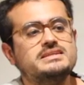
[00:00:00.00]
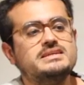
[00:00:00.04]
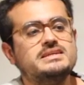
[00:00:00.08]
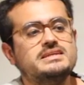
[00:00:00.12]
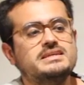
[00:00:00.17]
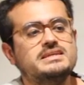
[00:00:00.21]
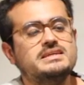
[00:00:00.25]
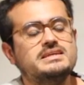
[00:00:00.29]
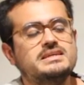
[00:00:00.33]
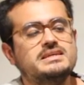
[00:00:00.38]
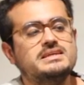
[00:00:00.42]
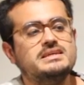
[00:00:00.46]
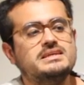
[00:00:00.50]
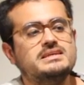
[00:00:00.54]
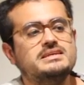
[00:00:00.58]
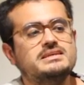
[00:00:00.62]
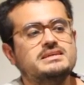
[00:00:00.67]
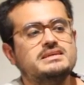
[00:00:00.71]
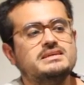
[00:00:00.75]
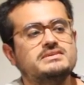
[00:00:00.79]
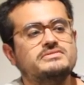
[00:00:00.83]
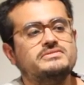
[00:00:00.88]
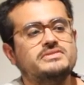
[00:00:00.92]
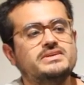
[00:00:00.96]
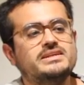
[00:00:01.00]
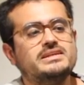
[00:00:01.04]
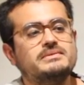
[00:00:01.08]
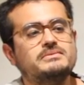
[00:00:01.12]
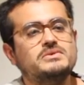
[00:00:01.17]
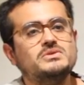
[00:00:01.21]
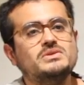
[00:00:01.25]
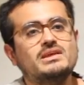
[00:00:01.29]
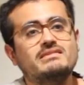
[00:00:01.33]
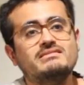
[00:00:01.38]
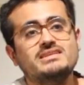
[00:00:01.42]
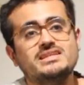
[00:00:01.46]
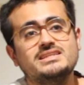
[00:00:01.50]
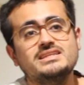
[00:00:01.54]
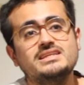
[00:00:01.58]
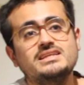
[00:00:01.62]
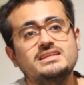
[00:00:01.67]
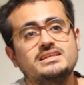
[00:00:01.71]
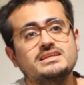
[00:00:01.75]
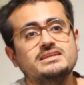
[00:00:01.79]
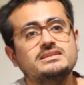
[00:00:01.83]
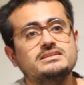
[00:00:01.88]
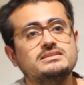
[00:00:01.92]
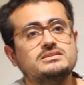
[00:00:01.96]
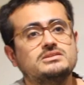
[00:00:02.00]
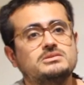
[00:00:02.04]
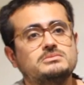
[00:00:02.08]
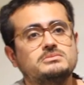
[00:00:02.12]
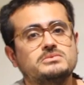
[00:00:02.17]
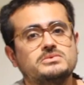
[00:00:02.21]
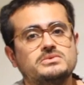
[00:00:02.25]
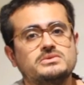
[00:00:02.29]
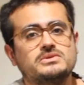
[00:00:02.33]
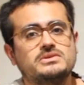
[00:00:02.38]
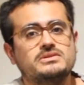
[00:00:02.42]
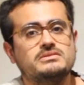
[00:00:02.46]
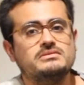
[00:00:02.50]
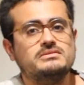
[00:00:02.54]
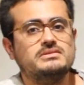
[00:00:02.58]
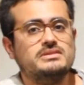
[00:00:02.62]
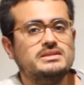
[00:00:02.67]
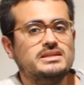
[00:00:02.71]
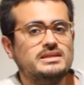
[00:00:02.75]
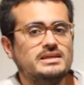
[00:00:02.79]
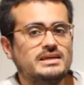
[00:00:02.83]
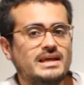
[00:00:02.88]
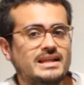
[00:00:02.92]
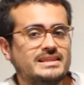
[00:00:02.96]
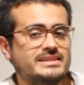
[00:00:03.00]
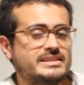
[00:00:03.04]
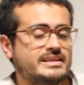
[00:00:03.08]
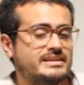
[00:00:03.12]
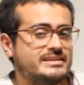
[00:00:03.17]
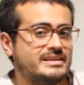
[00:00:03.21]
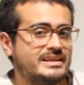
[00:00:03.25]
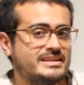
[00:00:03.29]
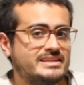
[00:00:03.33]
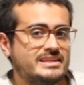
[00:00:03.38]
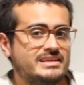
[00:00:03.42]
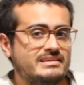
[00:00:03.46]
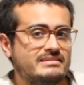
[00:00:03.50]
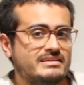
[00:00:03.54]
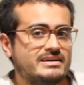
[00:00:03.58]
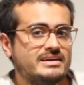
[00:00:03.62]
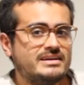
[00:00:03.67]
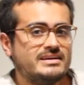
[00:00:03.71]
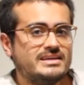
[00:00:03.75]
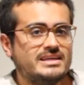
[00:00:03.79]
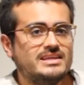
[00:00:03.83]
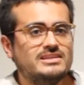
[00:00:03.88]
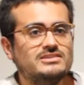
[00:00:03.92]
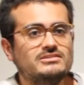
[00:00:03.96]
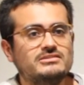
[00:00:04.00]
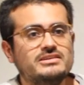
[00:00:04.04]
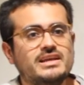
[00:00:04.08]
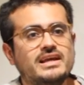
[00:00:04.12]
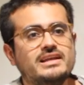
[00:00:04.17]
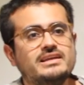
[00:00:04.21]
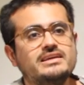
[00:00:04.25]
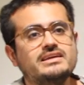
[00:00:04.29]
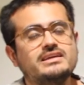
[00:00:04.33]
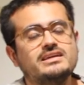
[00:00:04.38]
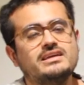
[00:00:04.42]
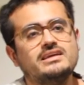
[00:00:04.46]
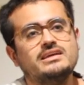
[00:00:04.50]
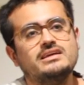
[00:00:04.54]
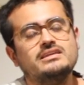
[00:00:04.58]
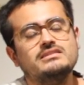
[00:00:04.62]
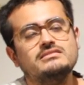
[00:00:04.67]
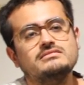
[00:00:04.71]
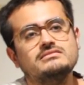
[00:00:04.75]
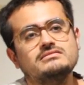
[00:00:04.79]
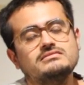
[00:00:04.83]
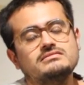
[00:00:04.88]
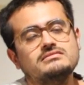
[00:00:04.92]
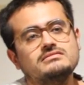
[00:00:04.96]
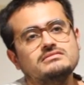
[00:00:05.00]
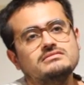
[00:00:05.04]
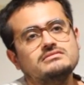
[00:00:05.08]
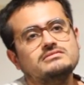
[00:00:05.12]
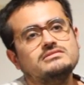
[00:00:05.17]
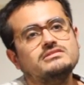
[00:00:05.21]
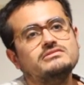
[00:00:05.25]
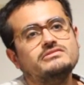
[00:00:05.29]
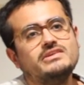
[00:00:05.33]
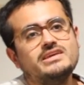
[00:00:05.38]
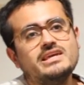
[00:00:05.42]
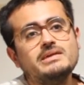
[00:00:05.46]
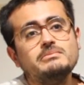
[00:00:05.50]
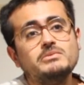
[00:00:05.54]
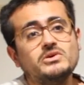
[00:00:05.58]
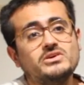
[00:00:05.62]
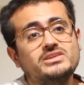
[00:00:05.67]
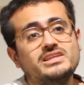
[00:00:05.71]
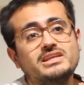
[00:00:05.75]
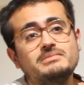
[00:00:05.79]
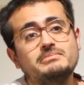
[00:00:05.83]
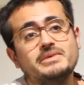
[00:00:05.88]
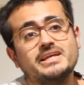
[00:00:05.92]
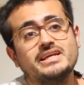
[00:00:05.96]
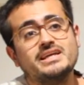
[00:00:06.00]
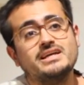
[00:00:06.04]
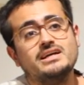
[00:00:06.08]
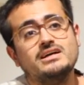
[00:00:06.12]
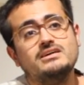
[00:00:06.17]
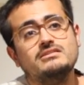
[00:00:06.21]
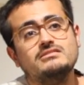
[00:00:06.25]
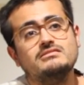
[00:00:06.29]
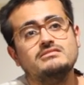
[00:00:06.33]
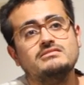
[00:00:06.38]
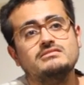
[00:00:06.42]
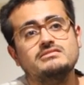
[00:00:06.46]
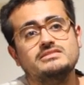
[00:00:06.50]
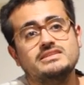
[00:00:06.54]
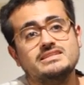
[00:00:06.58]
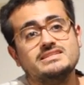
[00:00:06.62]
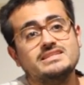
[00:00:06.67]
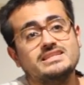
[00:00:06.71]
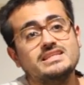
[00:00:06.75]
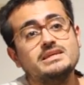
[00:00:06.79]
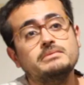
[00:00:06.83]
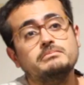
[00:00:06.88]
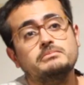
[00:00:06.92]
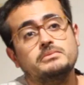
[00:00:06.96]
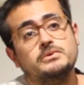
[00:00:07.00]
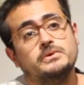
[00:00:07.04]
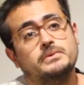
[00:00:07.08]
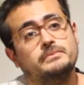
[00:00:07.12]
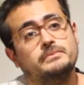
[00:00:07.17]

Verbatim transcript: y que fuera también una vitrina como de alternativas editoriales que no, no veíamos en el mercado en ese tiempo.